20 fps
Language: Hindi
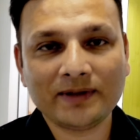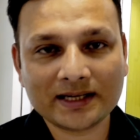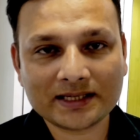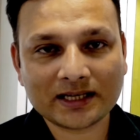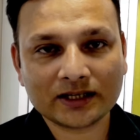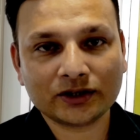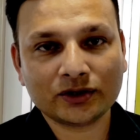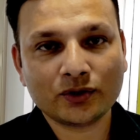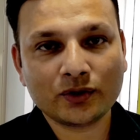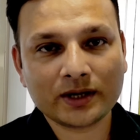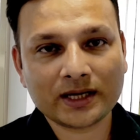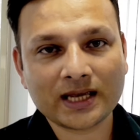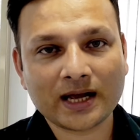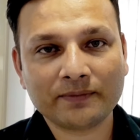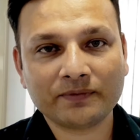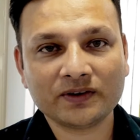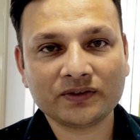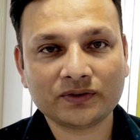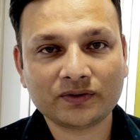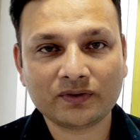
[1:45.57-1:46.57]
देख सकते हो कि
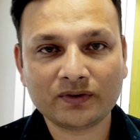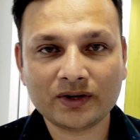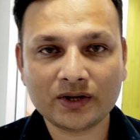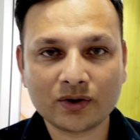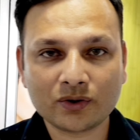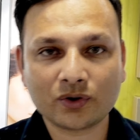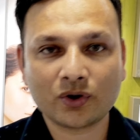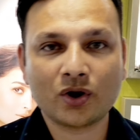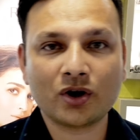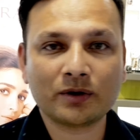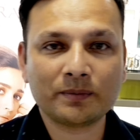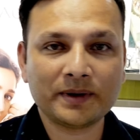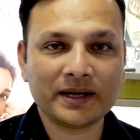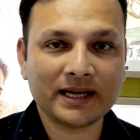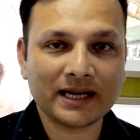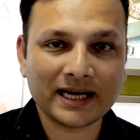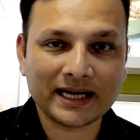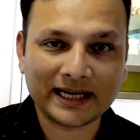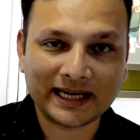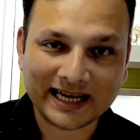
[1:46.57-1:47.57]
आपको थ्री ओ क्लॉक में
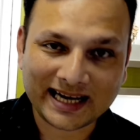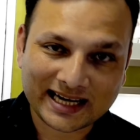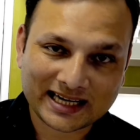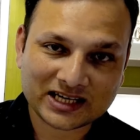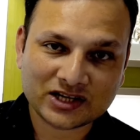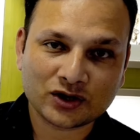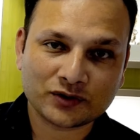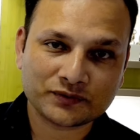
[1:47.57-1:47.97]
ये डेट के